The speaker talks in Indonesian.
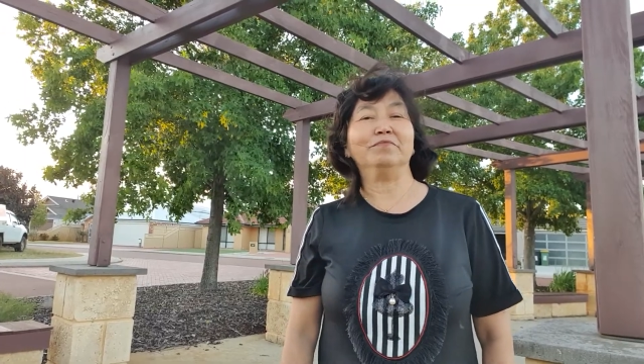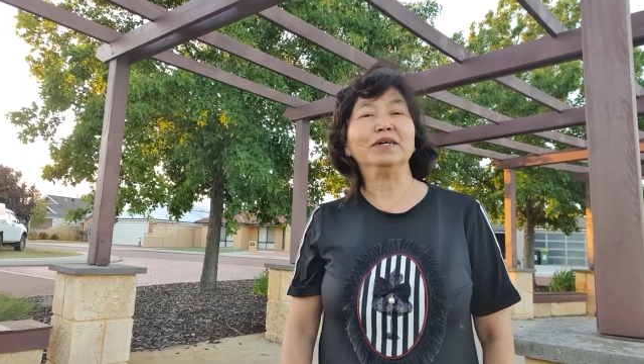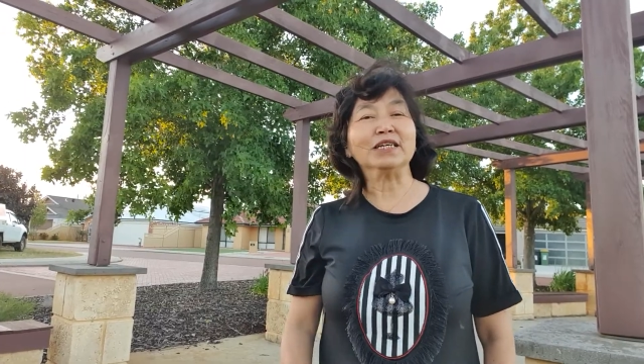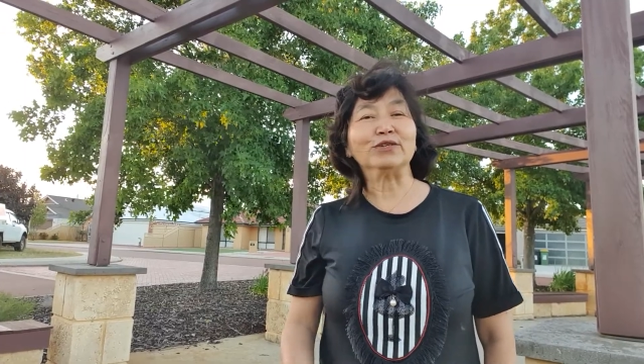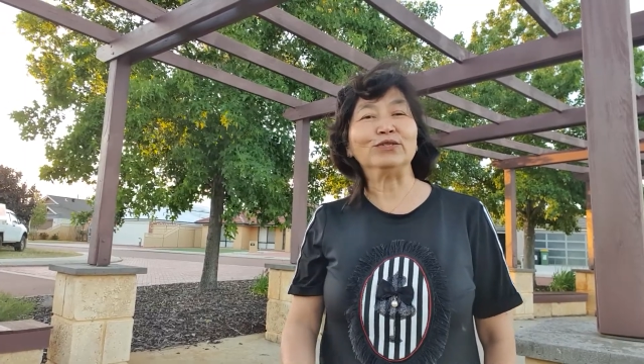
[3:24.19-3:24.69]

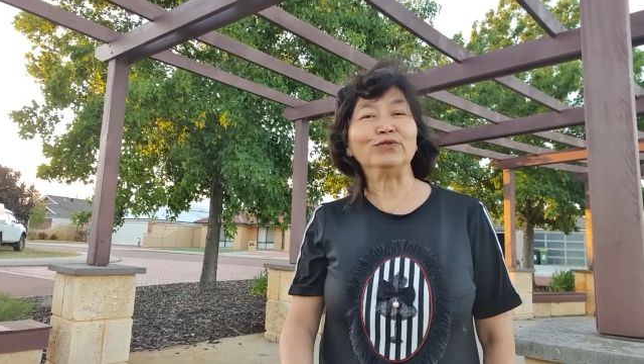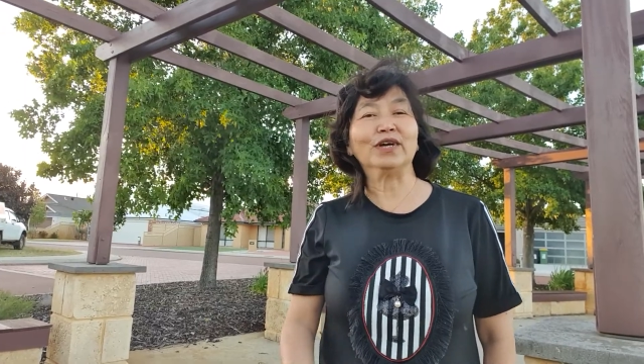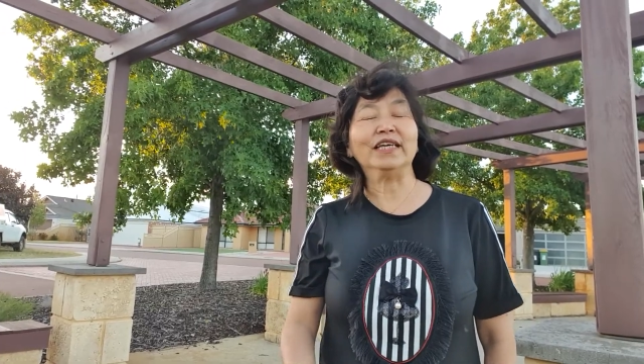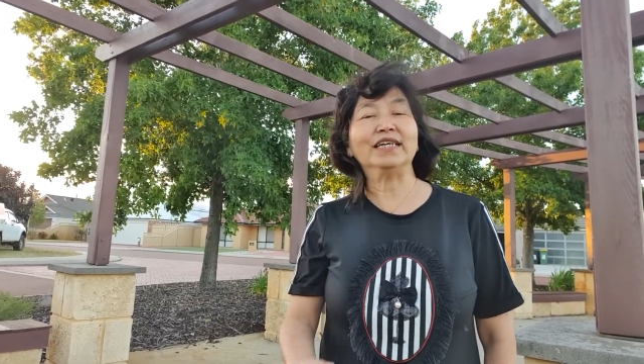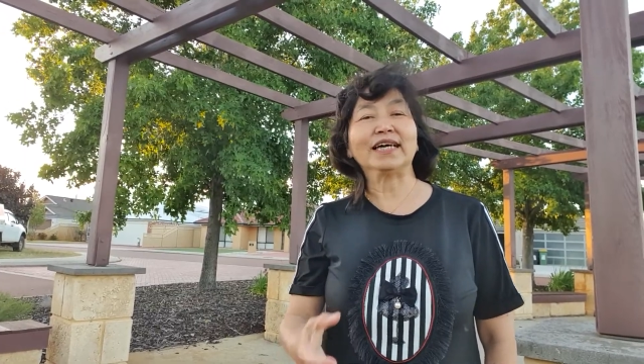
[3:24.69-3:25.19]
Begitu juga
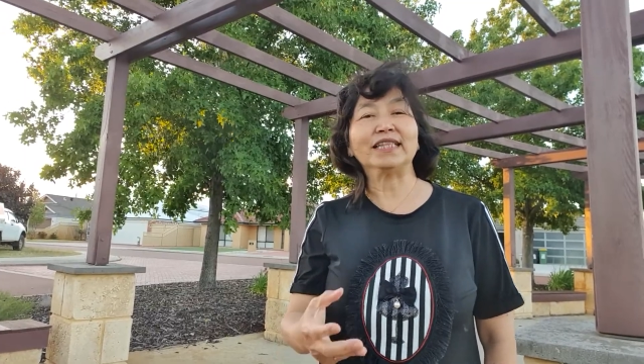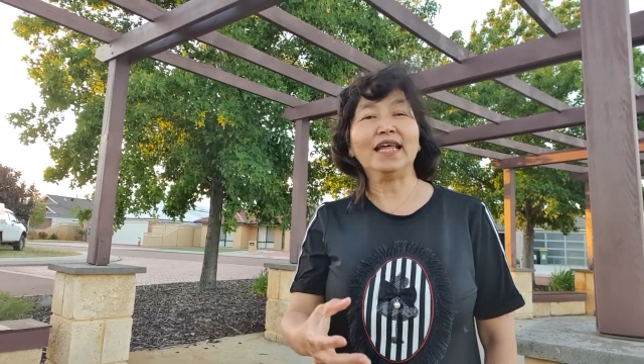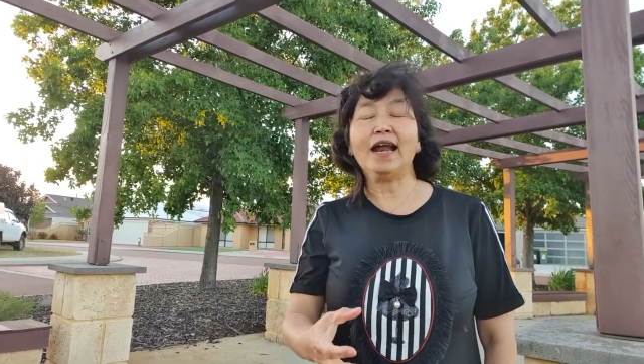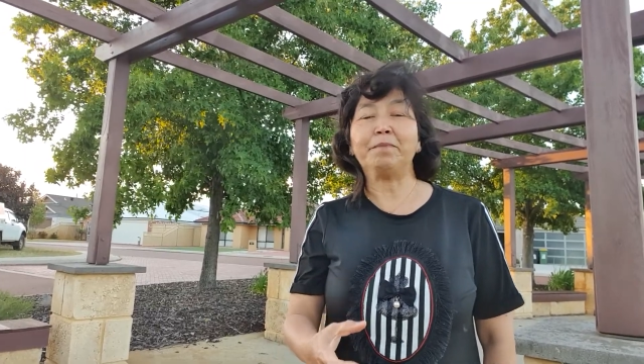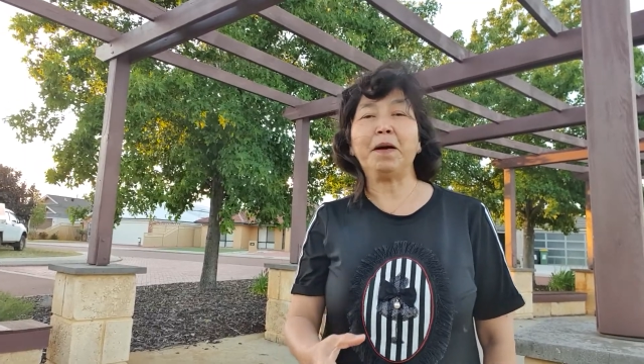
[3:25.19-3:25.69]

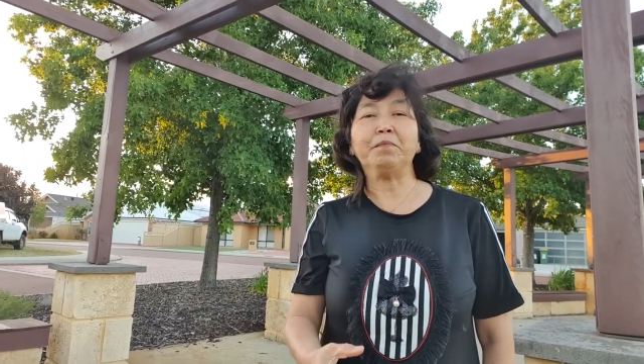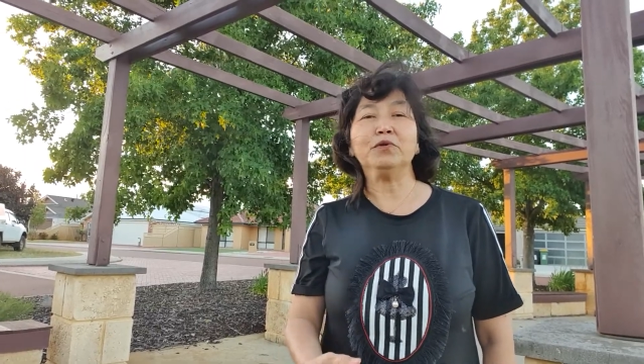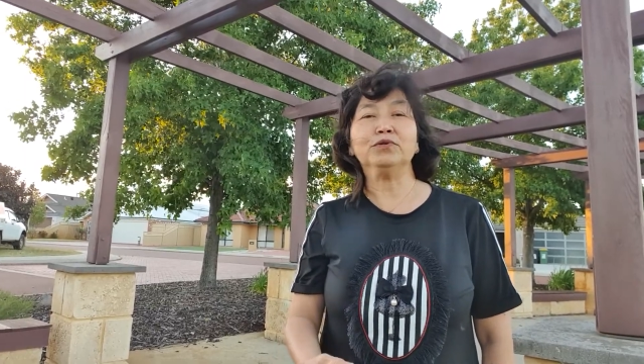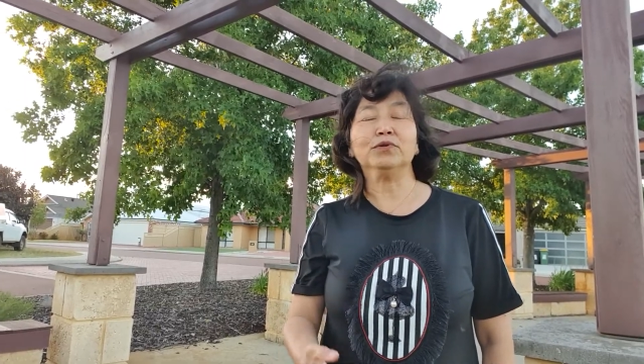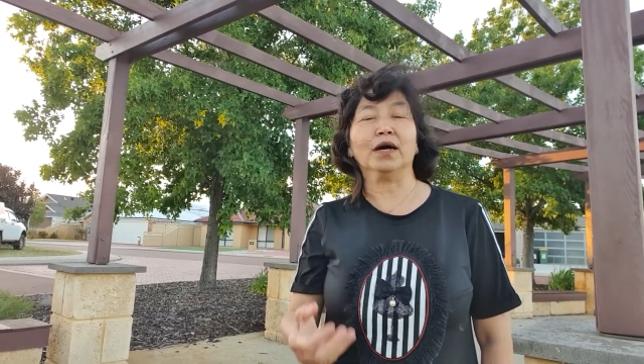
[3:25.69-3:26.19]
ikatan
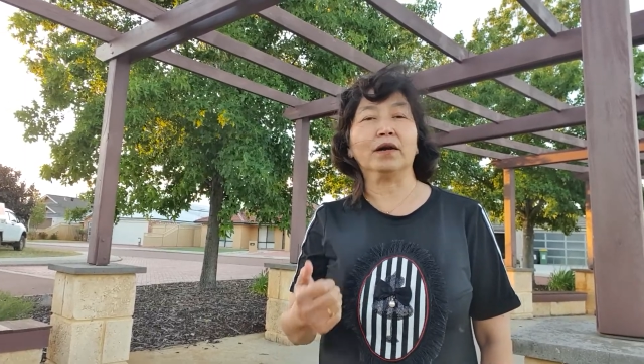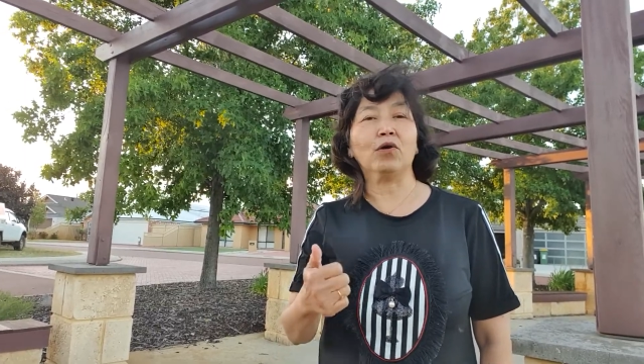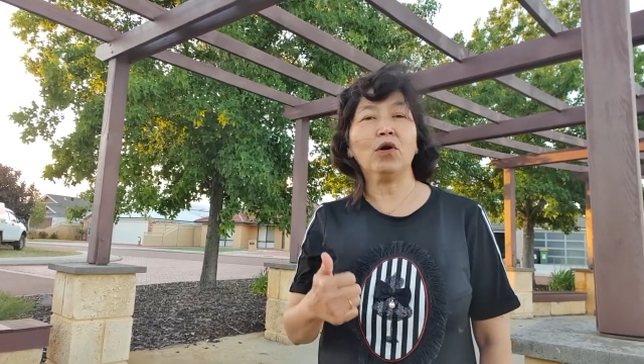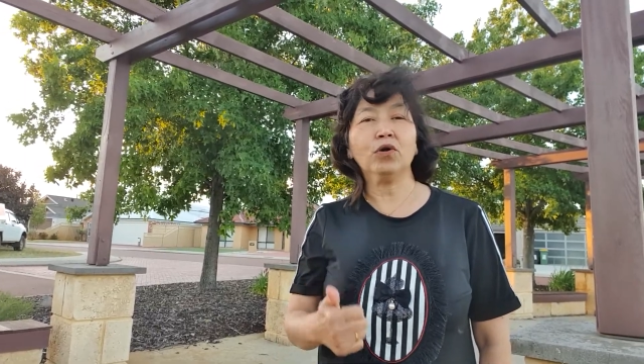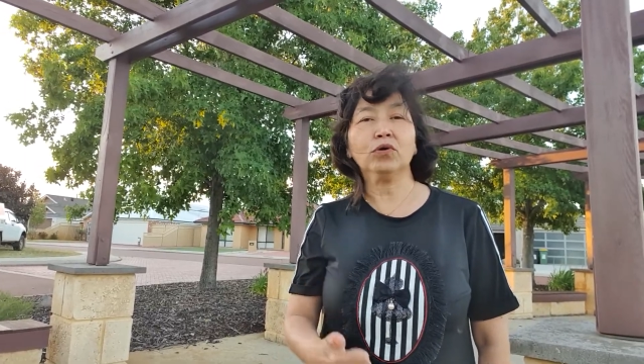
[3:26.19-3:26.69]
apapun juga
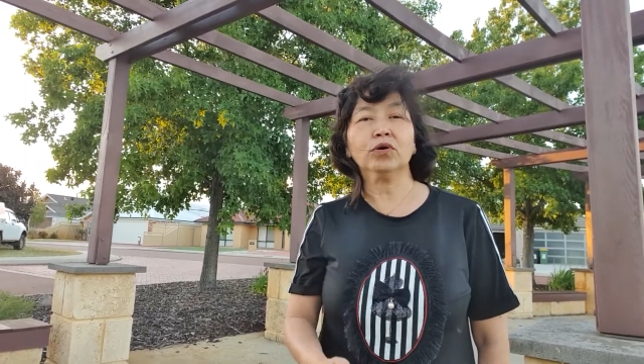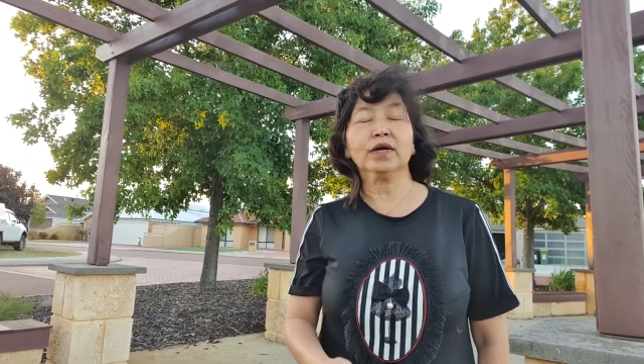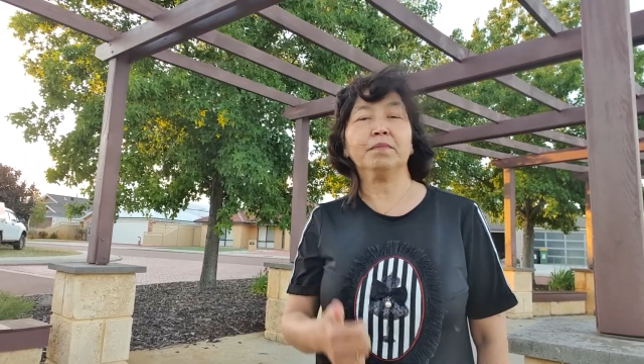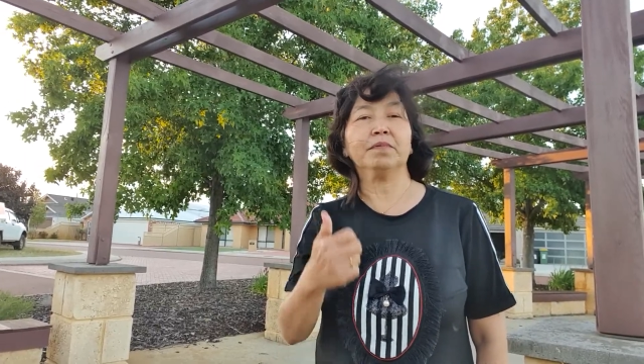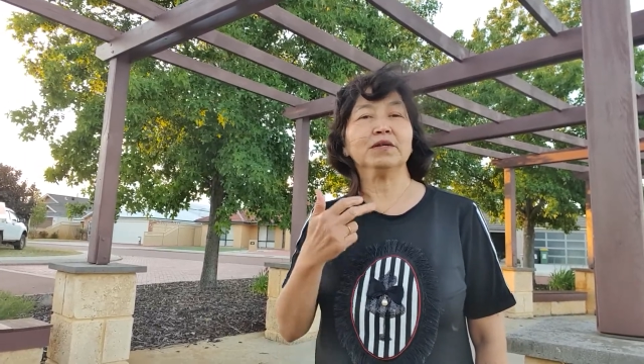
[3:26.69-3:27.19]
rokok,
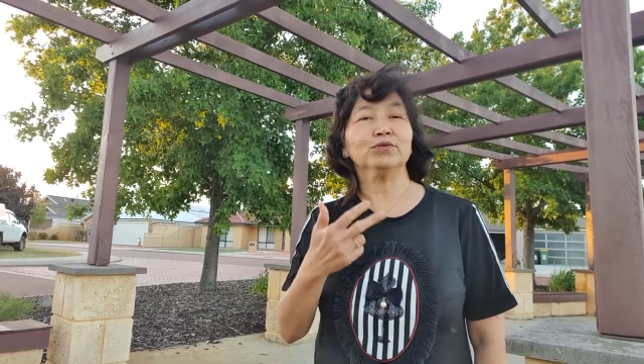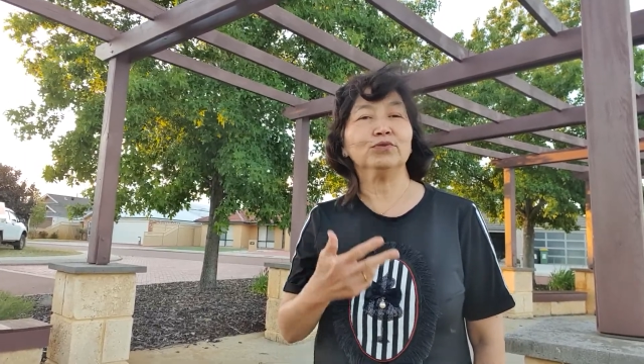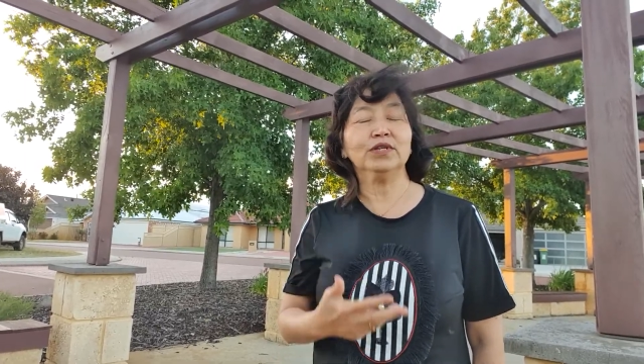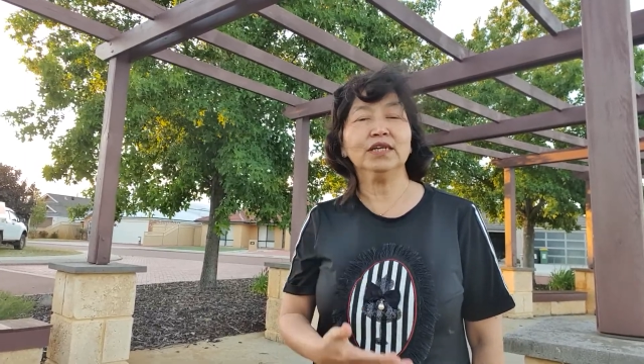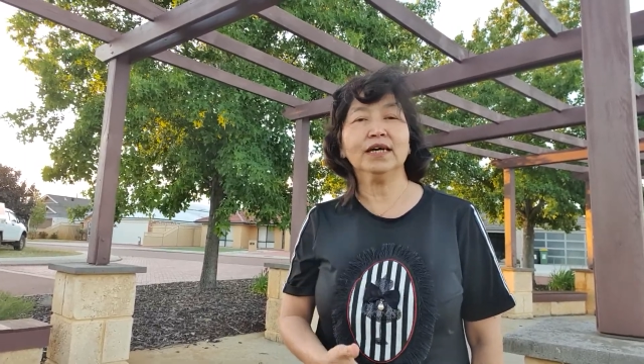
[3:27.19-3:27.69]
kayak
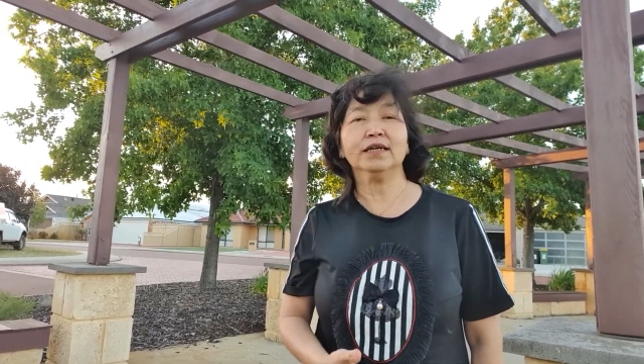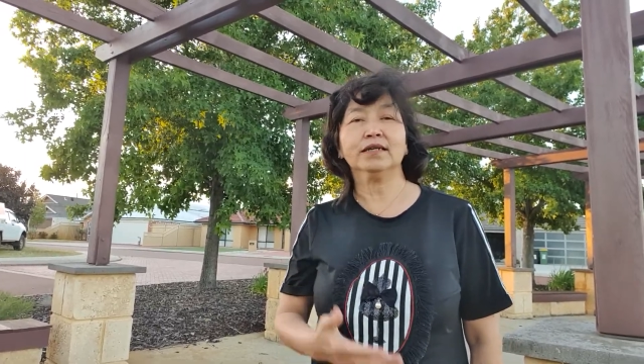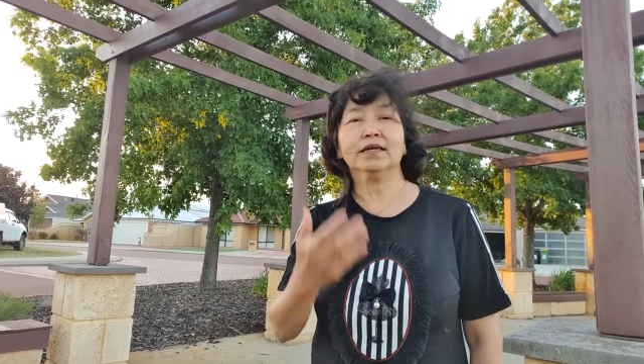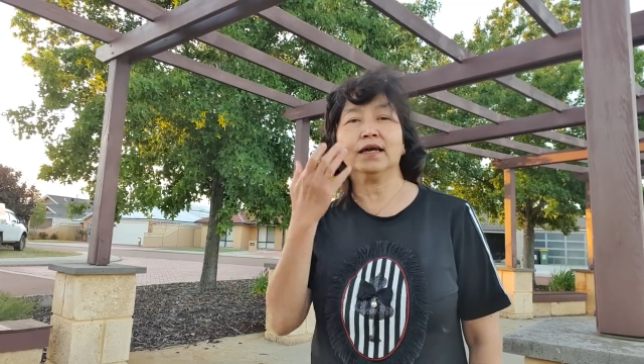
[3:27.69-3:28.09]
perjudian,